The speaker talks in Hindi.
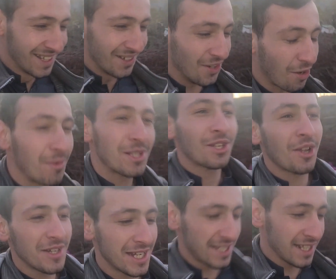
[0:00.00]
और मसलों की
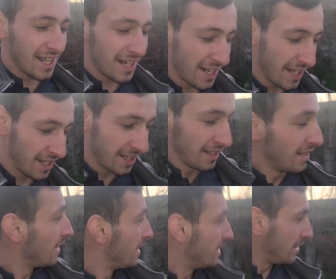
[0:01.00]
वजह से ना रहे
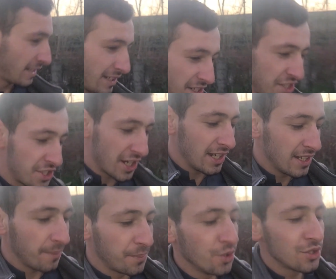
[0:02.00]
लेकिन
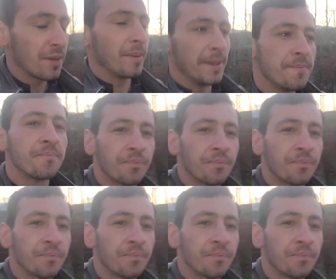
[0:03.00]
इन फ्यूचर में